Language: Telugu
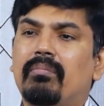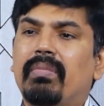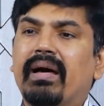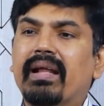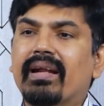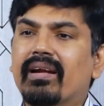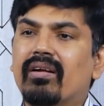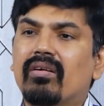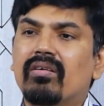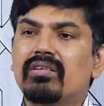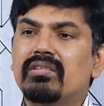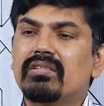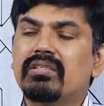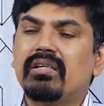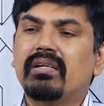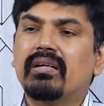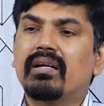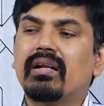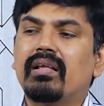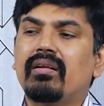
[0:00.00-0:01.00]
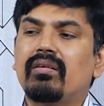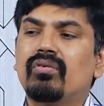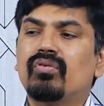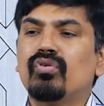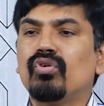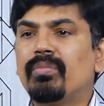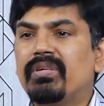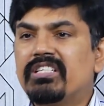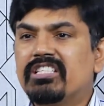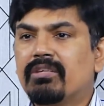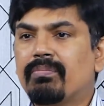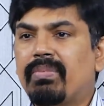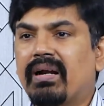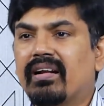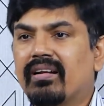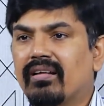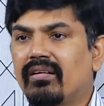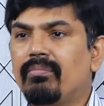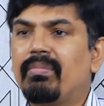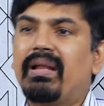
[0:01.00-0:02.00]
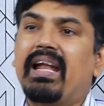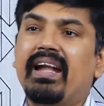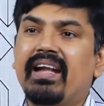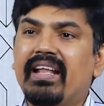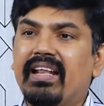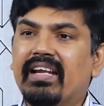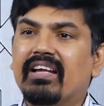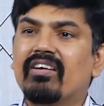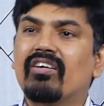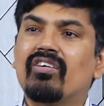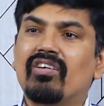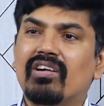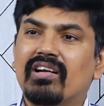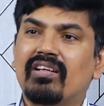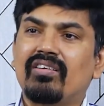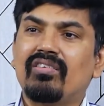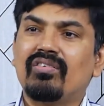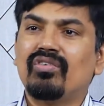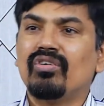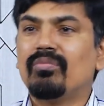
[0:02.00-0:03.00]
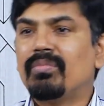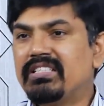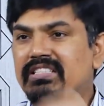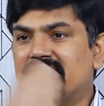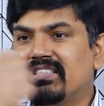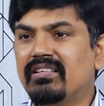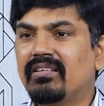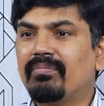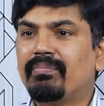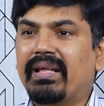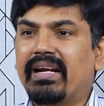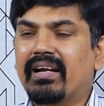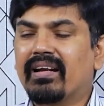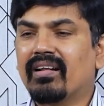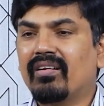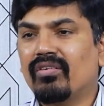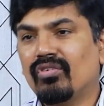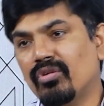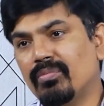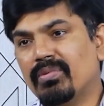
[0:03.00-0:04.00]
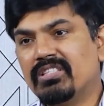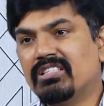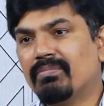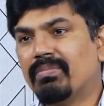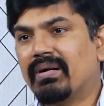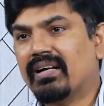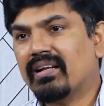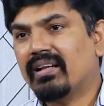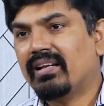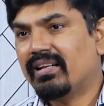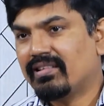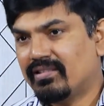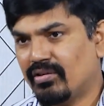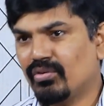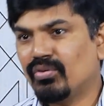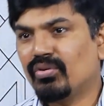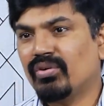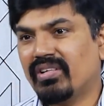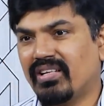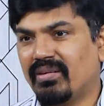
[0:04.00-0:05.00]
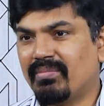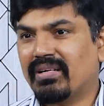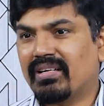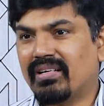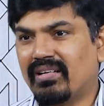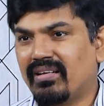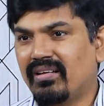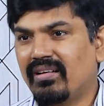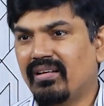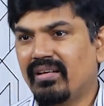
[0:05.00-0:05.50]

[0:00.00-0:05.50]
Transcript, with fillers: మార్కెట్లో ఇంట్రాడేలో టూ మచ్చి పట్టాలు మళ్ళీ వెంటనే రికవర్ అవటాలు టూ మచ్చి పెరటాలు టూ మచ్చి పట్టాలు ఇలా జరుగుతుంటాయి అనమాట